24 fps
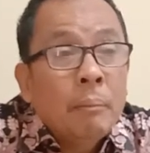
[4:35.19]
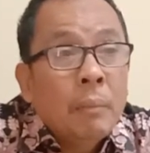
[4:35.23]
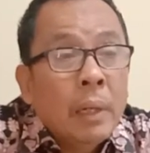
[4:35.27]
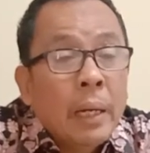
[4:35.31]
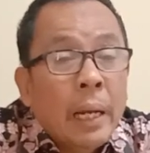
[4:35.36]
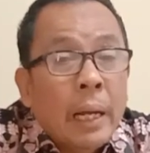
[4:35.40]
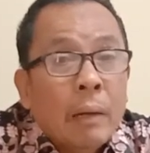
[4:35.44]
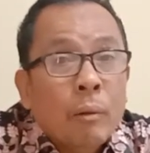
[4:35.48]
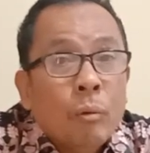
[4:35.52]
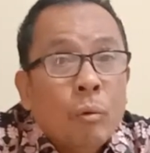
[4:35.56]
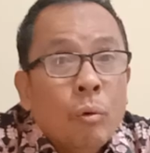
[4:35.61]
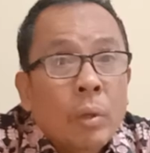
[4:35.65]

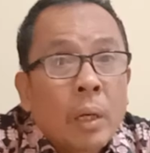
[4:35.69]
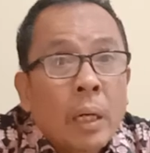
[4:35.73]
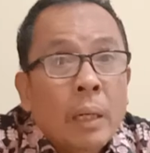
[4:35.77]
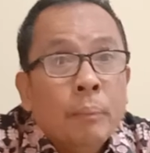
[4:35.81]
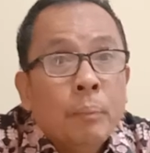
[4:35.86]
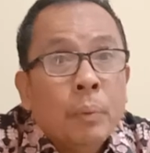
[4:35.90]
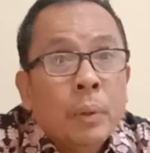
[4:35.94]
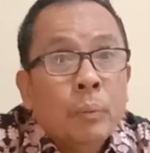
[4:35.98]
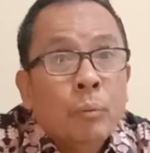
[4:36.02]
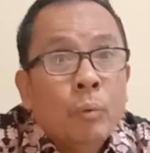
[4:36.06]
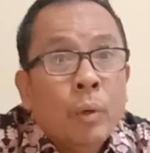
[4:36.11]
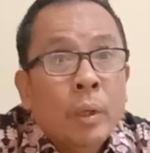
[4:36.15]
melakukan
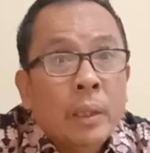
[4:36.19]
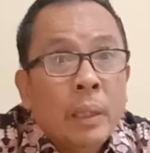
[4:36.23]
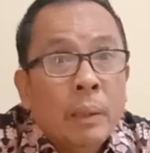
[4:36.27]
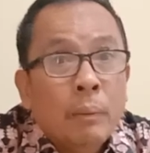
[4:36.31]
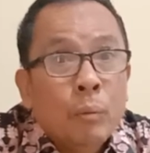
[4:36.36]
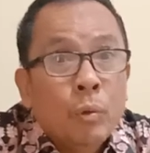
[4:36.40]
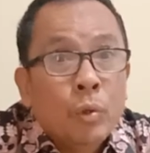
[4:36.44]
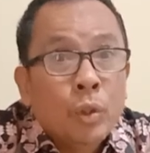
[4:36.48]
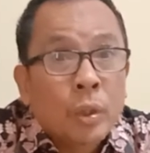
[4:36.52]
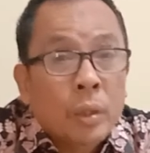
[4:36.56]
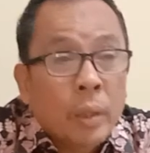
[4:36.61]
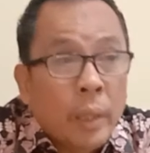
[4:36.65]
perbuatan
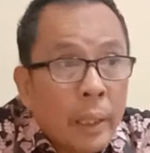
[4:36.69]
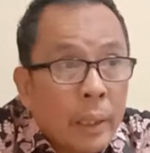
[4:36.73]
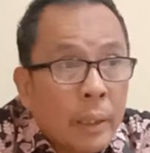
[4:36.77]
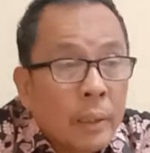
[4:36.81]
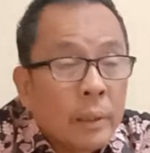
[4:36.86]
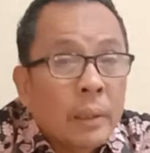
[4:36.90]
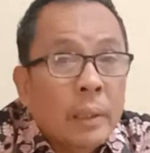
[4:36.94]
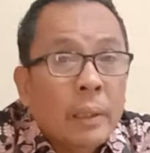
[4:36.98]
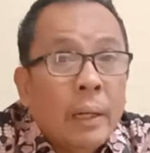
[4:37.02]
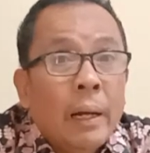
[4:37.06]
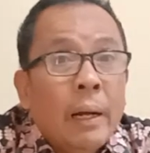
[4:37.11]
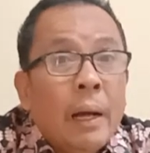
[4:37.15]
musyrik
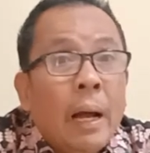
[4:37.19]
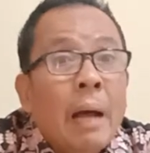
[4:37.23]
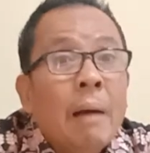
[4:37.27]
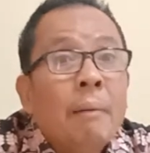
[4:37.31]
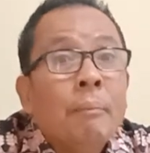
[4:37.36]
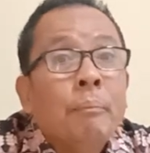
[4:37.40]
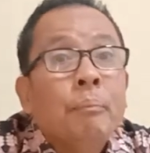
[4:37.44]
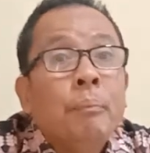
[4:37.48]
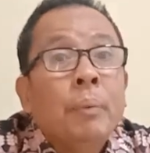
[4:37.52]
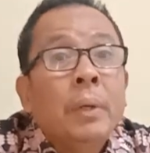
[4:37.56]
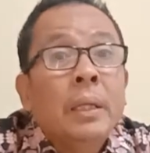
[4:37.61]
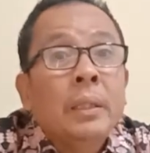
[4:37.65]

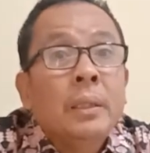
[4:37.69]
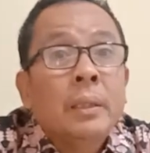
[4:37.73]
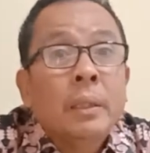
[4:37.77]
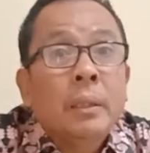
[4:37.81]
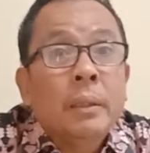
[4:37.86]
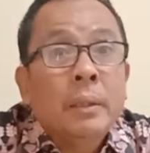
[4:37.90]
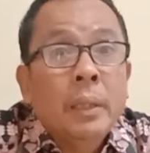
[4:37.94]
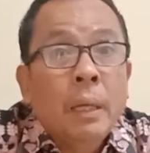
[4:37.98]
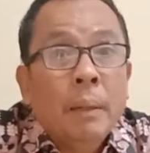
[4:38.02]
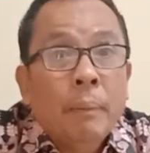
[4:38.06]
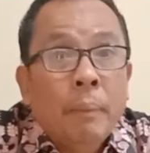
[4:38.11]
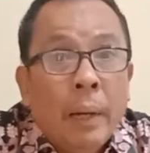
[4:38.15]
hampir
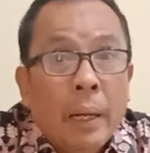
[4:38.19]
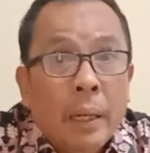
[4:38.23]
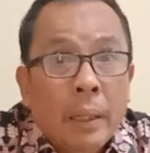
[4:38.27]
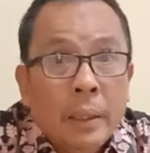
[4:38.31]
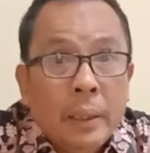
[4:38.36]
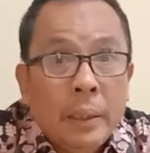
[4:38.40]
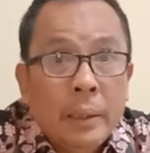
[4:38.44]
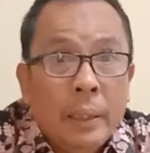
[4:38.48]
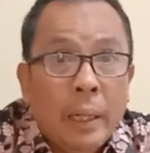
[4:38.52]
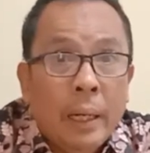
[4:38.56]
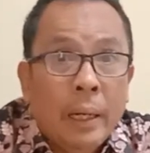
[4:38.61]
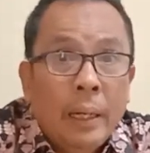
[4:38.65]
setiap
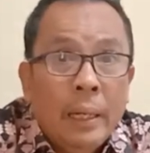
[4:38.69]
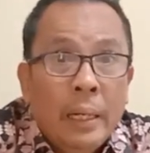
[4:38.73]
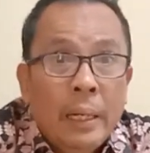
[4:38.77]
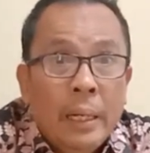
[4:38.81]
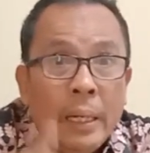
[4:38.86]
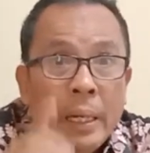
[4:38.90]
harinya.